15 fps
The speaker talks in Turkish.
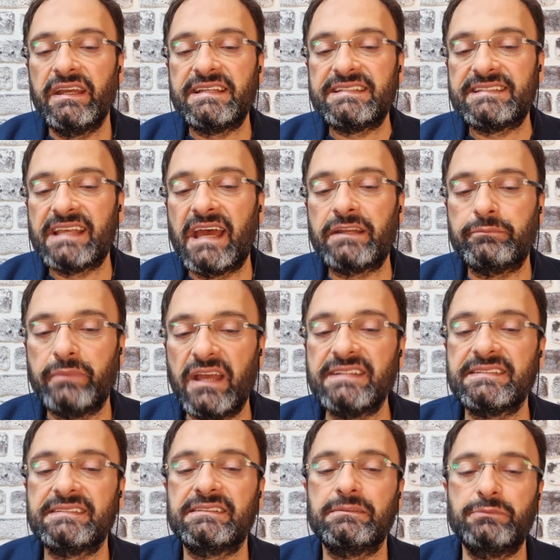
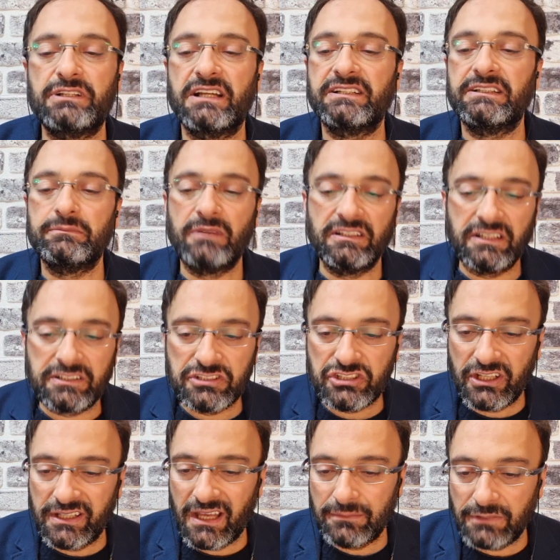serbest bırakılmaları
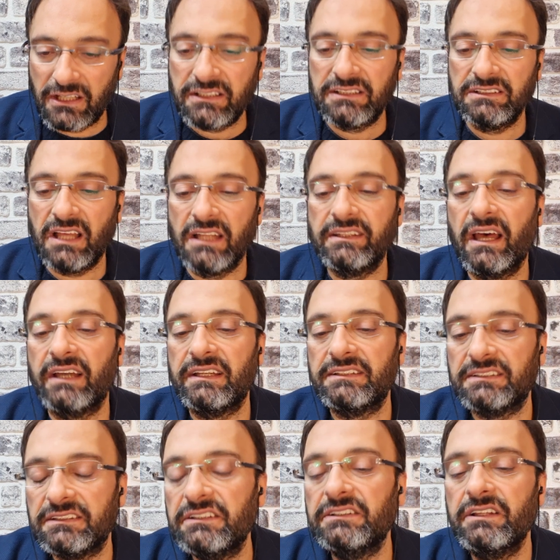Cenab-ı Hakk'ın
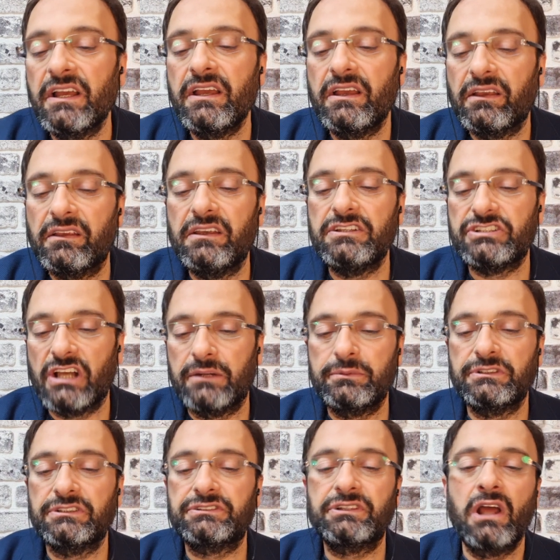adaletinin
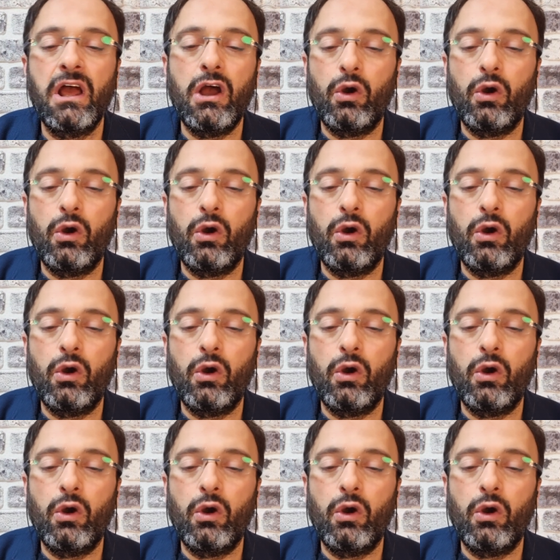icabıdır.